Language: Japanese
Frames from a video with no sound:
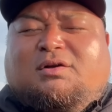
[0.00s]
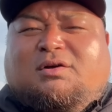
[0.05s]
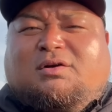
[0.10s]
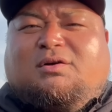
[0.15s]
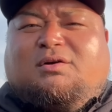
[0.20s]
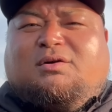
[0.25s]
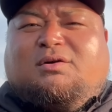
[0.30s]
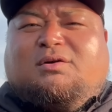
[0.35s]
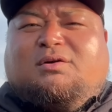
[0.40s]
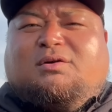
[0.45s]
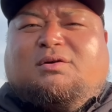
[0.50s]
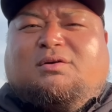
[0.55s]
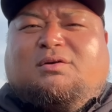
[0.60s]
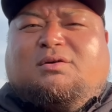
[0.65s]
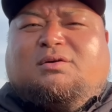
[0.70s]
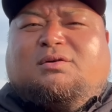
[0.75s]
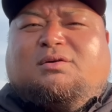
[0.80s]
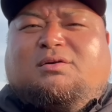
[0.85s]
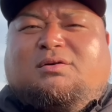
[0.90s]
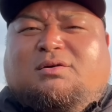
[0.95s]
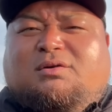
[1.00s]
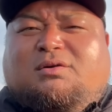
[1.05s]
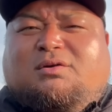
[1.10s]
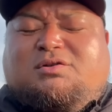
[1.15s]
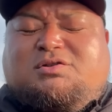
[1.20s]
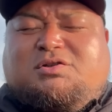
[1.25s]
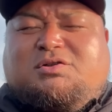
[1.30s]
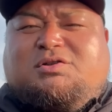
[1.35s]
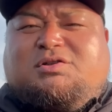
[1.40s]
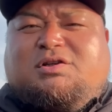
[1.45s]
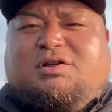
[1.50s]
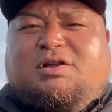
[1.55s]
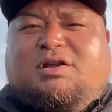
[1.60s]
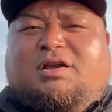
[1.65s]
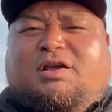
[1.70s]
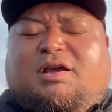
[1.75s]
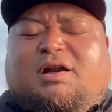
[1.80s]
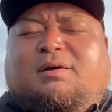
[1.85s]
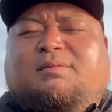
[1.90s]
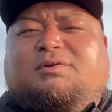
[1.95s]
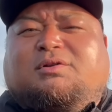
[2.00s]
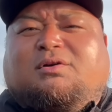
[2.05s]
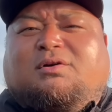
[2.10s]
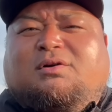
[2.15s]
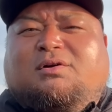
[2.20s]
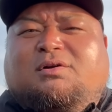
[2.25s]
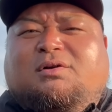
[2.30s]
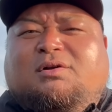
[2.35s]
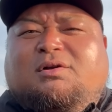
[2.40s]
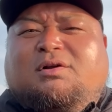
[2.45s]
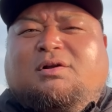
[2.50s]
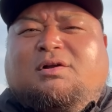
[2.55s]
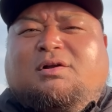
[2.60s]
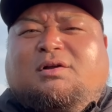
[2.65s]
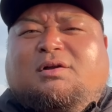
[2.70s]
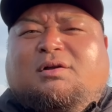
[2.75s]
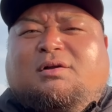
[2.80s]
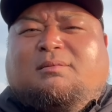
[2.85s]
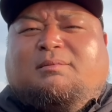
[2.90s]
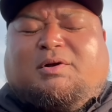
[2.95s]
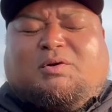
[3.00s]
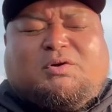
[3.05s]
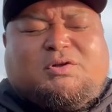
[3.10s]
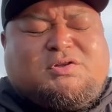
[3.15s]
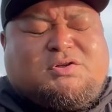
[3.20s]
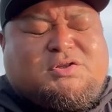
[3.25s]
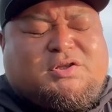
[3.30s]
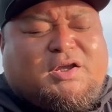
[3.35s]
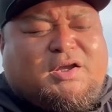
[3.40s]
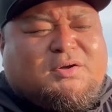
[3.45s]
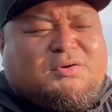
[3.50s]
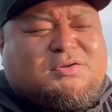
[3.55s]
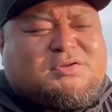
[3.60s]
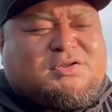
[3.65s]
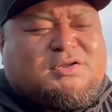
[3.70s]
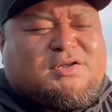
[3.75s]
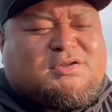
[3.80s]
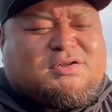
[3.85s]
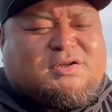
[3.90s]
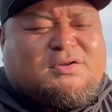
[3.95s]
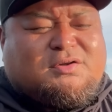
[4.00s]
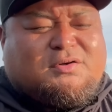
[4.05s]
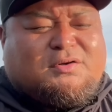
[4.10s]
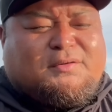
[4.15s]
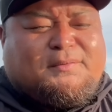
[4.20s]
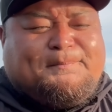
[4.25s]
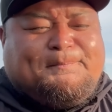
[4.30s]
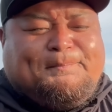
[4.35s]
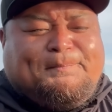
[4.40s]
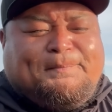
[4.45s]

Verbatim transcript: を中心に選ぶと。まあ、これちょっとややこしいんですけど、